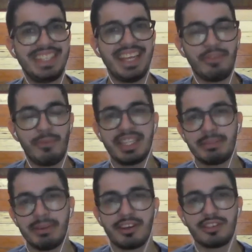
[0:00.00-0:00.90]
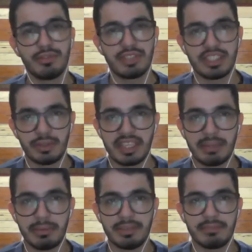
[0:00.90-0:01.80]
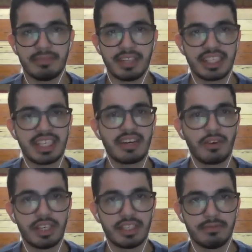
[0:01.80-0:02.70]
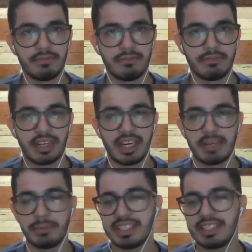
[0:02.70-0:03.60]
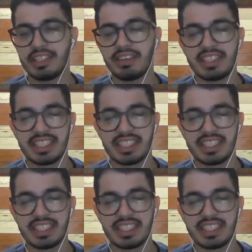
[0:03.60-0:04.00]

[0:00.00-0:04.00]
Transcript: teve uma das melhores lutas do anime até agora. A animação estava